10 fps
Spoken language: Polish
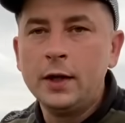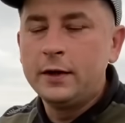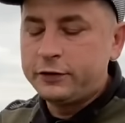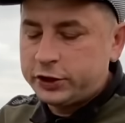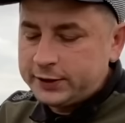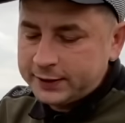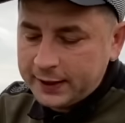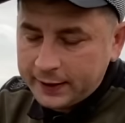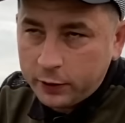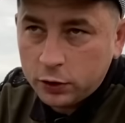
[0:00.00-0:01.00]
wszystkie
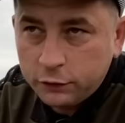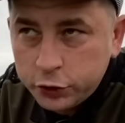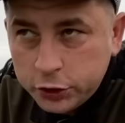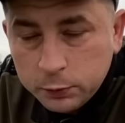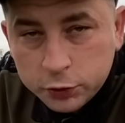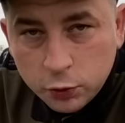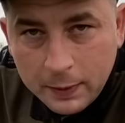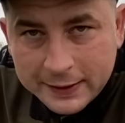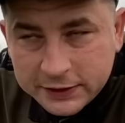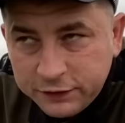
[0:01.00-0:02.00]
narodowości
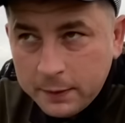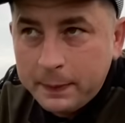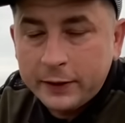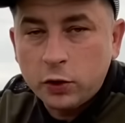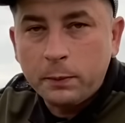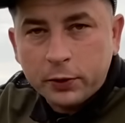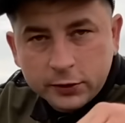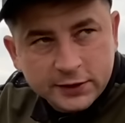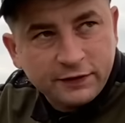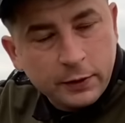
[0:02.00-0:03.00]
muzułmańskie będą
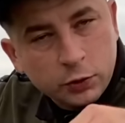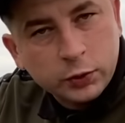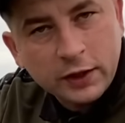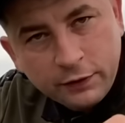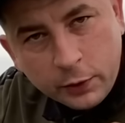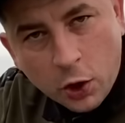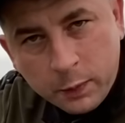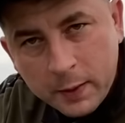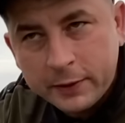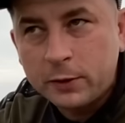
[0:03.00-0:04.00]
protestowały tutaj w Europie, będą